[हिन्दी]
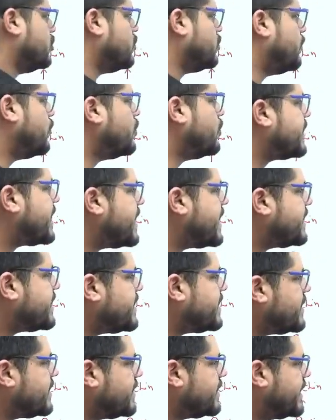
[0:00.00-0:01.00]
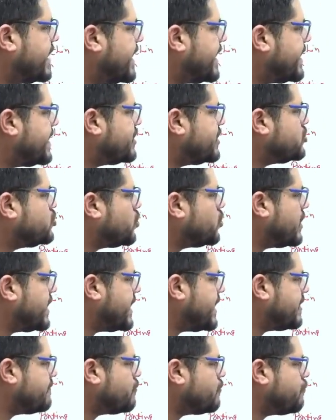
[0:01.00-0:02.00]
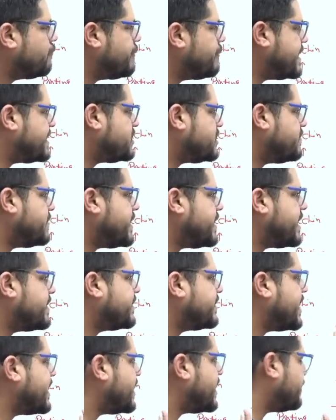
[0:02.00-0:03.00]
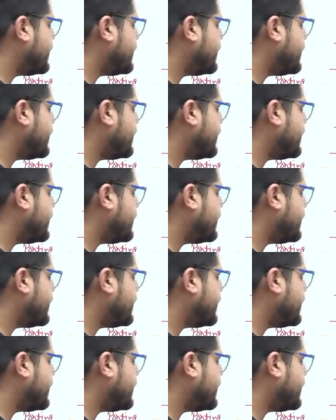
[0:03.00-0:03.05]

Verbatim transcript: तो बोल रहा है कि गेल जो है वो वेस्ट में रहता है